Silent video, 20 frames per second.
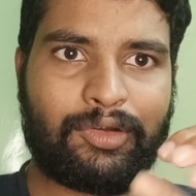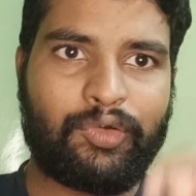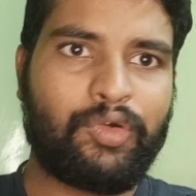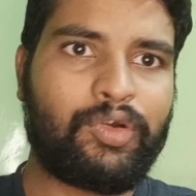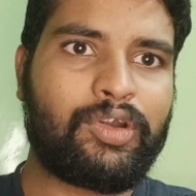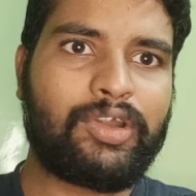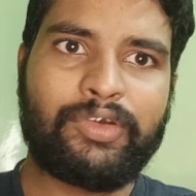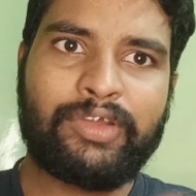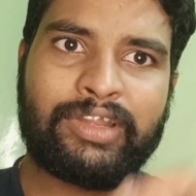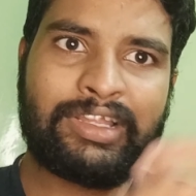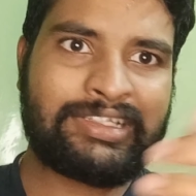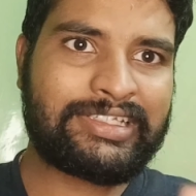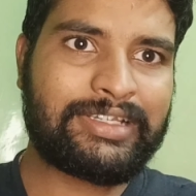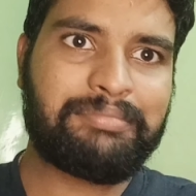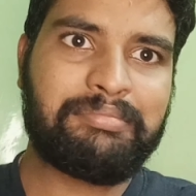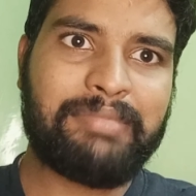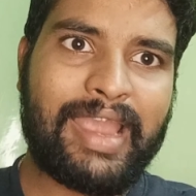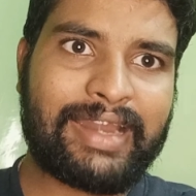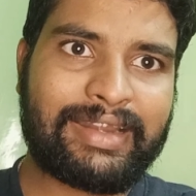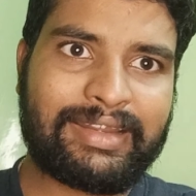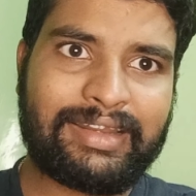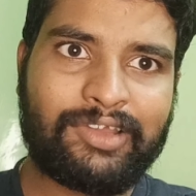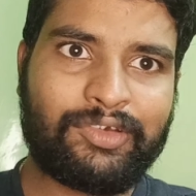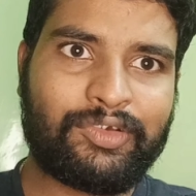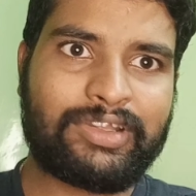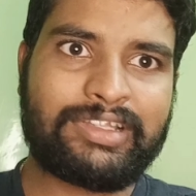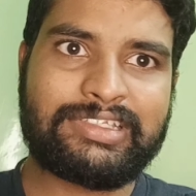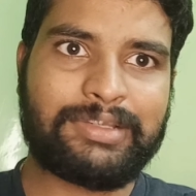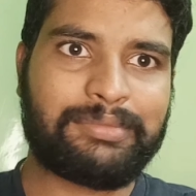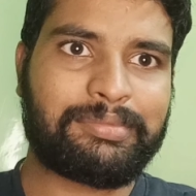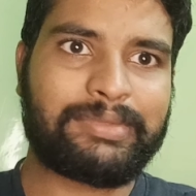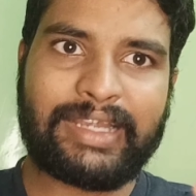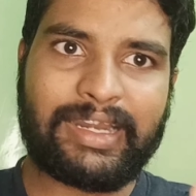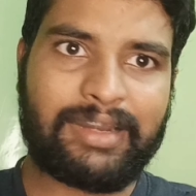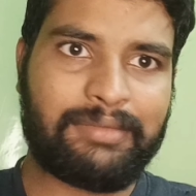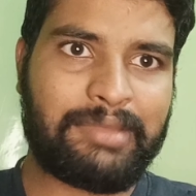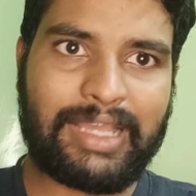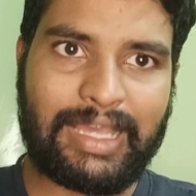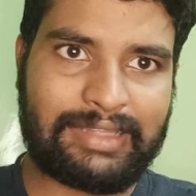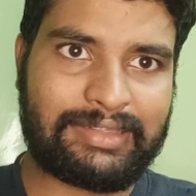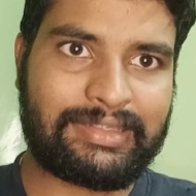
కోళ్ళ గురించి బ్యాక్టీరియాల గురించి చెప్తే ఇక్కడ మీకు